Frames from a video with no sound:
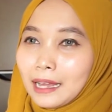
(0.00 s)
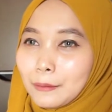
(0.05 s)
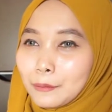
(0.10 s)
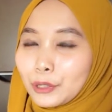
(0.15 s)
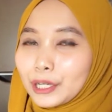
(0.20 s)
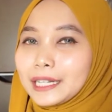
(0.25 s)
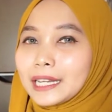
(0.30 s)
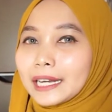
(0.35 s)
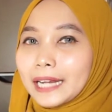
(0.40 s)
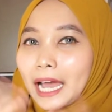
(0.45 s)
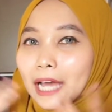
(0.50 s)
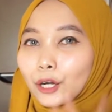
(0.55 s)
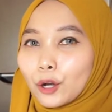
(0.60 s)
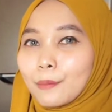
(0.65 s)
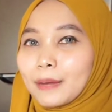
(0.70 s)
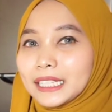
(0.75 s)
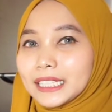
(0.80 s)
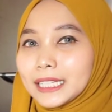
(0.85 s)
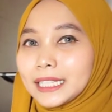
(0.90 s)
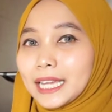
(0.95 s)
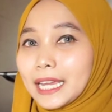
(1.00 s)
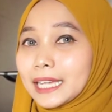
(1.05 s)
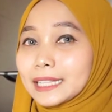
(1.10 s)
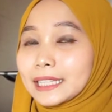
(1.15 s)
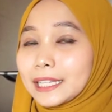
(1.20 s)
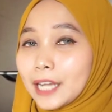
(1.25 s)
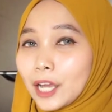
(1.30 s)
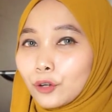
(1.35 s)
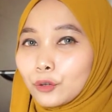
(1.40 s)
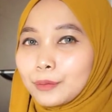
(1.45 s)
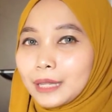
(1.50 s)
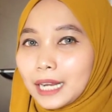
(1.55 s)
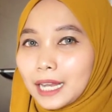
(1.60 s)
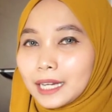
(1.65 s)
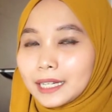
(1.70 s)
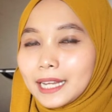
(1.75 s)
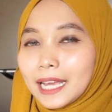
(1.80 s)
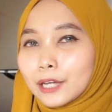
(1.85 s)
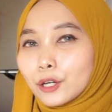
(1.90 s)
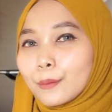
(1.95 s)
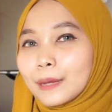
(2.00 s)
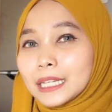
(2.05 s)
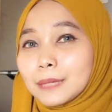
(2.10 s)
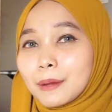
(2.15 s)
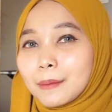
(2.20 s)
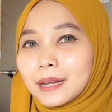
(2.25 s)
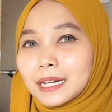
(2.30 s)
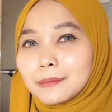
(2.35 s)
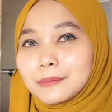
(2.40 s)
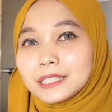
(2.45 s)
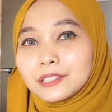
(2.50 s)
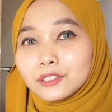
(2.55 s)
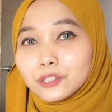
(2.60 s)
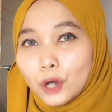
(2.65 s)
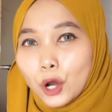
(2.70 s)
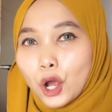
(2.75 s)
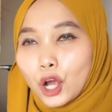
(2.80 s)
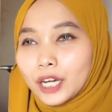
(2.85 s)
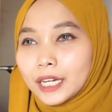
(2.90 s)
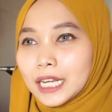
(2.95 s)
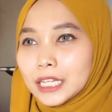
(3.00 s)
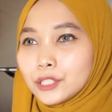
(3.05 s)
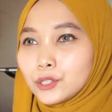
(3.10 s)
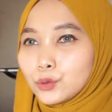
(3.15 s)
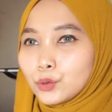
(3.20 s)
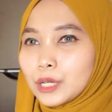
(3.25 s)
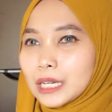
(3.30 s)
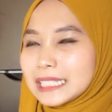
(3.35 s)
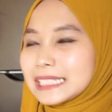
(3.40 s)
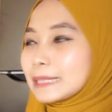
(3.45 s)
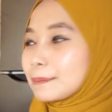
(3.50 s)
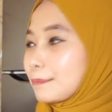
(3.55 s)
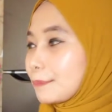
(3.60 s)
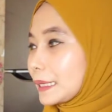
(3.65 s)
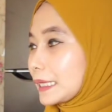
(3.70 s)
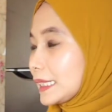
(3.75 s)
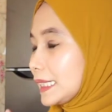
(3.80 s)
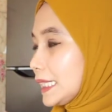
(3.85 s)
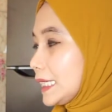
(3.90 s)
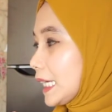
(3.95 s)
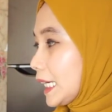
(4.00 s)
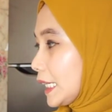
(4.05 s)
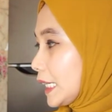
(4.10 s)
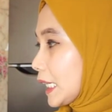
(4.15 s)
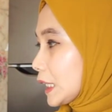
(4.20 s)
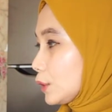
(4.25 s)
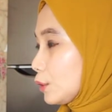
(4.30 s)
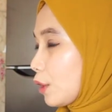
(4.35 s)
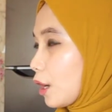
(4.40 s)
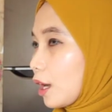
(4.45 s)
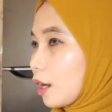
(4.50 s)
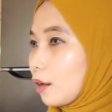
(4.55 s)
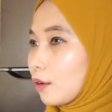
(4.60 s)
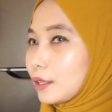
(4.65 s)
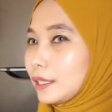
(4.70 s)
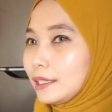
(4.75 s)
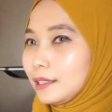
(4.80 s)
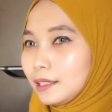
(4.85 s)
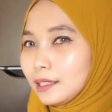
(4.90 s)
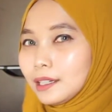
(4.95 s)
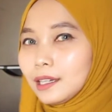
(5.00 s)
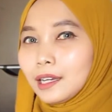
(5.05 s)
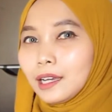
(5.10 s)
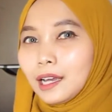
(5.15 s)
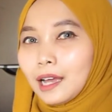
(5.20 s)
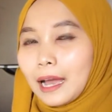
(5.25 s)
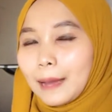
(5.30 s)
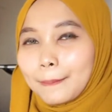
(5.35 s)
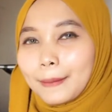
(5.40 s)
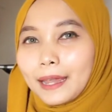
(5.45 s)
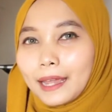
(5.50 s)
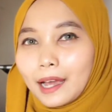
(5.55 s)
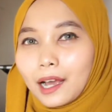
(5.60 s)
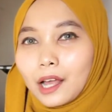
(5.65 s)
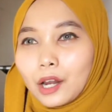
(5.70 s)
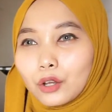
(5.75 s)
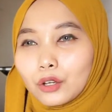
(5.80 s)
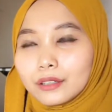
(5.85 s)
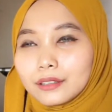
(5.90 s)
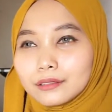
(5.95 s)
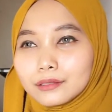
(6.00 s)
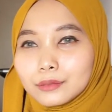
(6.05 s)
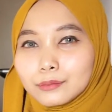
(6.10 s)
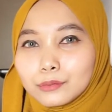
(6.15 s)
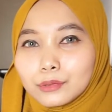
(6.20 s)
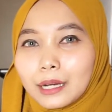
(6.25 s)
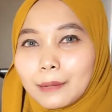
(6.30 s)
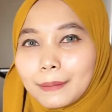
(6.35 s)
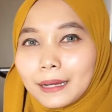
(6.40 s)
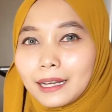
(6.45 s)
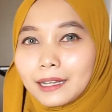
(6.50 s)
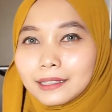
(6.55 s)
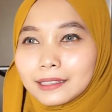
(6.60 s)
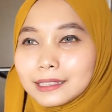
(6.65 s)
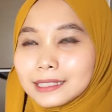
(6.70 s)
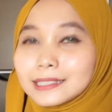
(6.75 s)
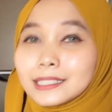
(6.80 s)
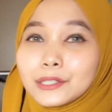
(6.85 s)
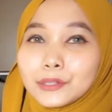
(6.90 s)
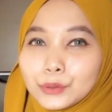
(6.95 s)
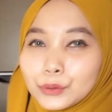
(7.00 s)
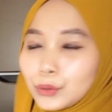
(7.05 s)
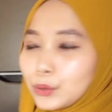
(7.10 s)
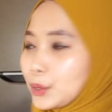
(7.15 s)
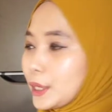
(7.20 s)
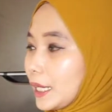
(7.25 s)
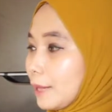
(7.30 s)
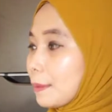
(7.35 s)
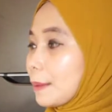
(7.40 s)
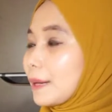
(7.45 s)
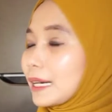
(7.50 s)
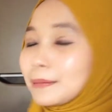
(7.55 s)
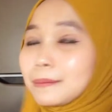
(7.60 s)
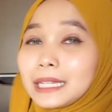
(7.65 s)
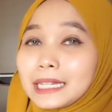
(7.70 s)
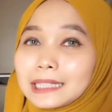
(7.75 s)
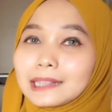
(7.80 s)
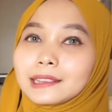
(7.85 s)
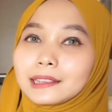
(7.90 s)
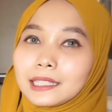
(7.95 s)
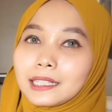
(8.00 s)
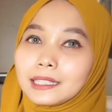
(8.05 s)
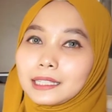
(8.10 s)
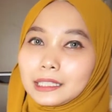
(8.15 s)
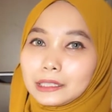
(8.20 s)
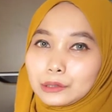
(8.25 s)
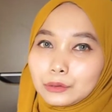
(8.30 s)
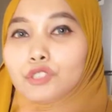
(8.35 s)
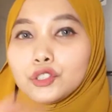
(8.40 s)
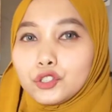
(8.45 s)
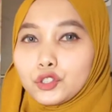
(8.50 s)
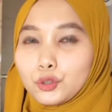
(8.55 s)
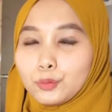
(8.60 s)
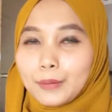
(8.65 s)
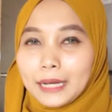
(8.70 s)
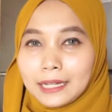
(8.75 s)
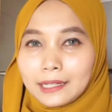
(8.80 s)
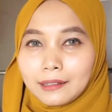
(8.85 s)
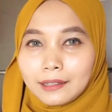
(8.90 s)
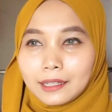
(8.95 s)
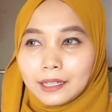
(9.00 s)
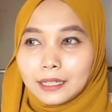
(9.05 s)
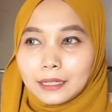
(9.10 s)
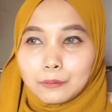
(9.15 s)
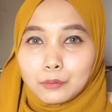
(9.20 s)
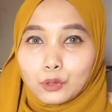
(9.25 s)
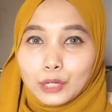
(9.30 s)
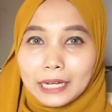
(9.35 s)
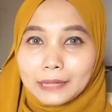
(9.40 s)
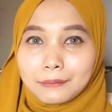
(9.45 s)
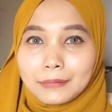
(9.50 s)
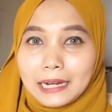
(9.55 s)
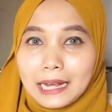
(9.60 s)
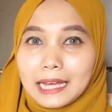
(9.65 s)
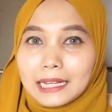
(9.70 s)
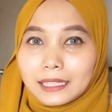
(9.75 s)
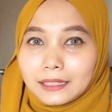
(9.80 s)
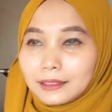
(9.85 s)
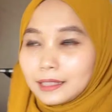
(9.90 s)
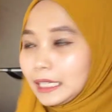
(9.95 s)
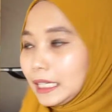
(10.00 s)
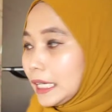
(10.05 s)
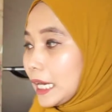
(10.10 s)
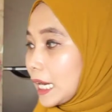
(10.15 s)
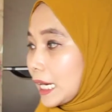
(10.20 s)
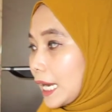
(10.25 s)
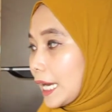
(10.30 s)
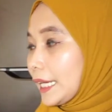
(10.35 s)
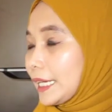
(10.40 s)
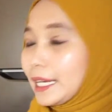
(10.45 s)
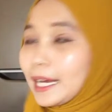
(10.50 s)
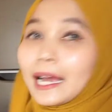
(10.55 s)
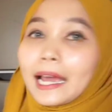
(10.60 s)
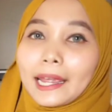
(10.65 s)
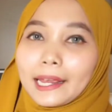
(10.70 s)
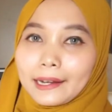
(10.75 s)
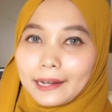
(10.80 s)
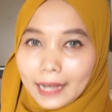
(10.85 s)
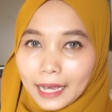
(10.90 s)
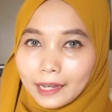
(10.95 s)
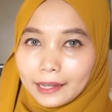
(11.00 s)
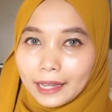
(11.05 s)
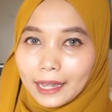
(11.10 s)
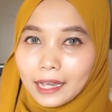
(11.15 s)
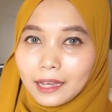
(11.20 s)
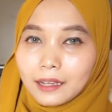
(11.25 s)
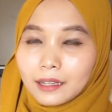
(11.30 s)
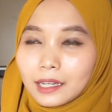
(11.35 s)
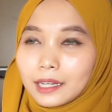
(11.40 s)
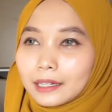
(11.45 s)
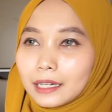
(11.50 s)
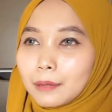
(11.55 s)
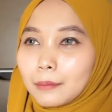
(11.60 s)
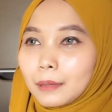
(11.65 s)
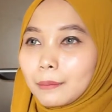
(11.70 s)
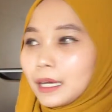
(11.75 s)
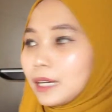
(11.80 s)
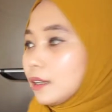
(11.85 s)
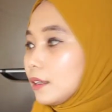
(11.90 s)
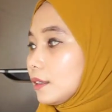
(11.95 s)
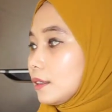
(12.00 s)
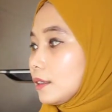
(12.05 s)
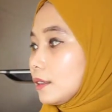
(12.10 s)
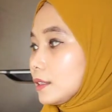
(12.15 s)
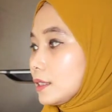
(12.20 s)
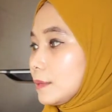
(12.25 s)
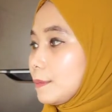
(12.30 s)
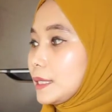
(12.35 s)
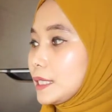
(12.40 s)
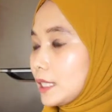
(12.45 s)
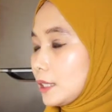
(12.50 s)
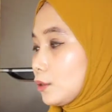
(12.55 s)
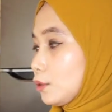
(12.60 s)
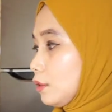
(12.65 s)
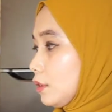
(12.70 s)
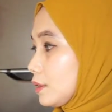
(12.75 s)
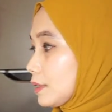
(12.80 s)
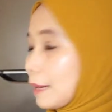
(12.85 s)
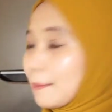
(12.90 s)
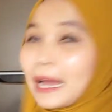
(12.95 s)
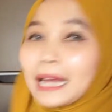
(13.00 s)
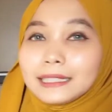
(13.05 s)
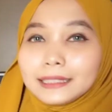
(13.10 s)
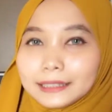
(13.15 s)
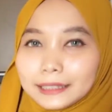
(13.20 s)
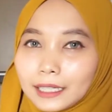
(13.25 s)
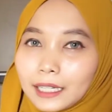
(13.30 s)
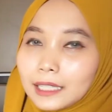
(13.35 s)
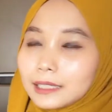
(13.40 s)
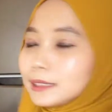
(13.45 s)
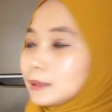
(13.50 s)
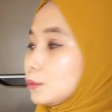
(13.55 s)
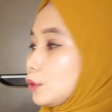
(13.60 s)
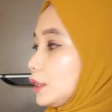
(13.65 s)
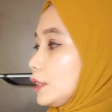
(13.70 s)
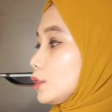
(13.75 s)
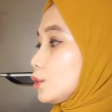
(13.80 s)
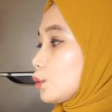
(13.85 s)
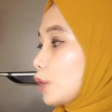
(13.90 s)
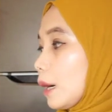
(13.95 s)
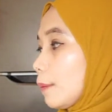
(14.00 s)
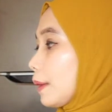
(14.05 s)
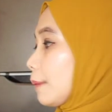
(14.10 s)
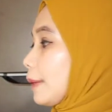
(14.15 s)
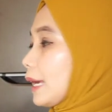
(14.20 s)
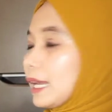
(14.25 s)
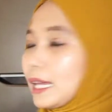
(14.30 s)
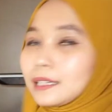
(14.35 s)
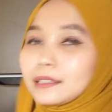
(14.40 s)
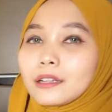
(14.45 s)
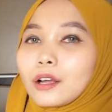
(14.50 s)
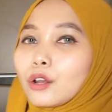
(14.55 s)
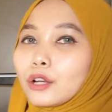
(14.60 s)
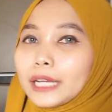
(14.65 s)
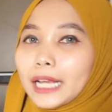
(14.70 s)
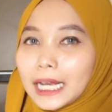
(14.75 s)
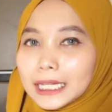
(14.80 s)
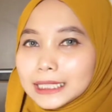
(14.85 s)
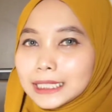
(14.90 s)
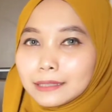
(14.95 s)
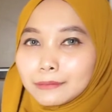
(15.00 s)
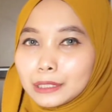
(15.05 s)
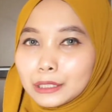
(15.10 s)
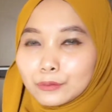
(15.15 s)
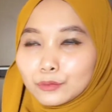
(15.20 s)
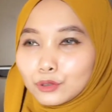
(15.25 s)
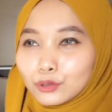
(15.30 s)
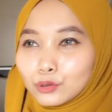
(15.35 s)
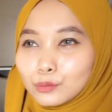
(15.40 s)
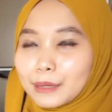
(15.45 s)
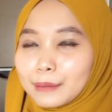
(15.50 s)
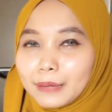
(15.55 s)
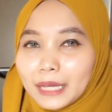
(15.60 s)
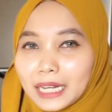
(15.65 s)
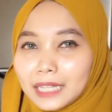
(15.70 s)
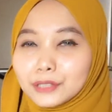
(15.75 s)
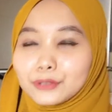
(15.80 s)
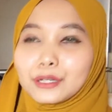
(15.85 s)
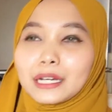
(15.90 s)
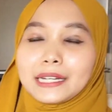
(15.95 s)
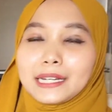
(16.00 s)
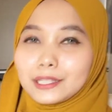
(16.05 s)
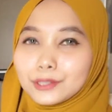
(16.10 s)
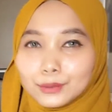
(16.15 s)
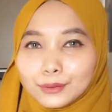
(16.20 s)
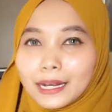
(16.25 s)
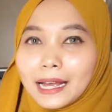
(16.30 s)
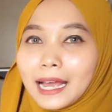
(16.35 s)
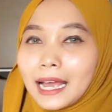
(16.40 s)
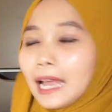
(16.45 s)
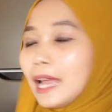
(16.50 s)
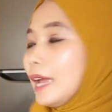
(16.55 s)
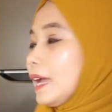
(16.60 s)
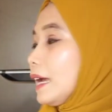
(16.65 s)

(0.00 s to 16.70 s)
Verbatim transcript: Mungkin dari aromanya dia yang tadi aku bilang, dia aromanya memang lebih strong dan juga sepertinya dia tuh kalau di apa ya kalau apa diseduh dia memang lebih kental gitu. Cuman uh, bukan berarti yang lainnya nggak enak ya, karena memang uh, si Pica tuh sama aja, semuanya suka bebelak. Kalau dikasih minum susu bebelak juga dia suka,